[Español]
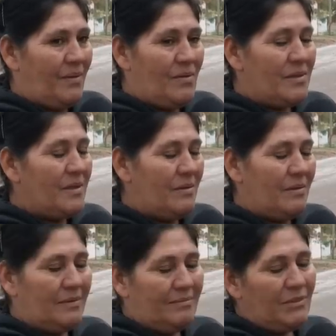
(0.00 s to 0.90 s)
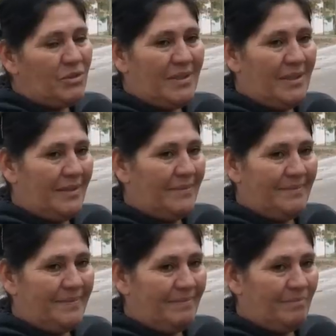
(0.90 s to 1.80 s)
Entonces no, no, no sé,
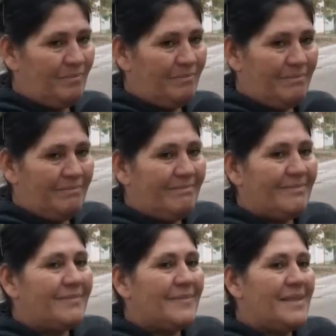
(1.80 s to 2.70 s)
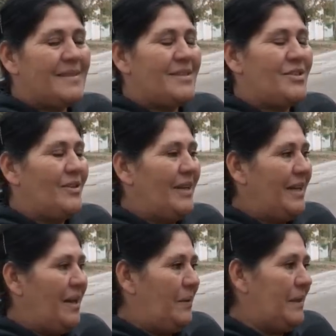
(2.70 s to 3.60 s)
qué sé yo,
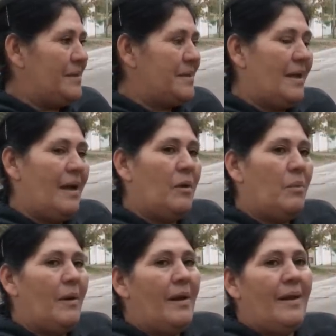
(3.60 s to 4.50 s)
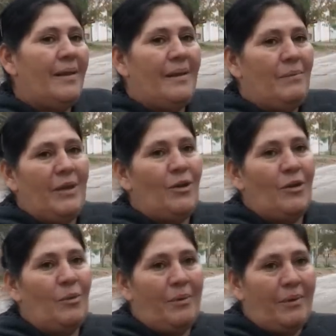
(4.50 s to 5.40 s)
hay, que hacer algo por la ley del menor,
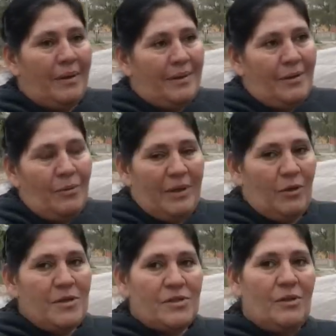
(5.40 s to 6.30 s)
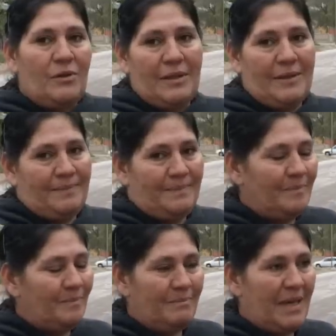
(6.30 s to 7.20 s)
¿no? Porque los menores son los que
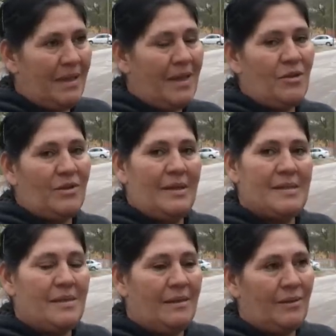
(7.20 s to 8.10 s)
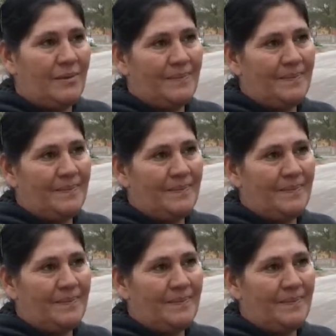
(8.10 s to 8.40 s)
más daño están haciendo.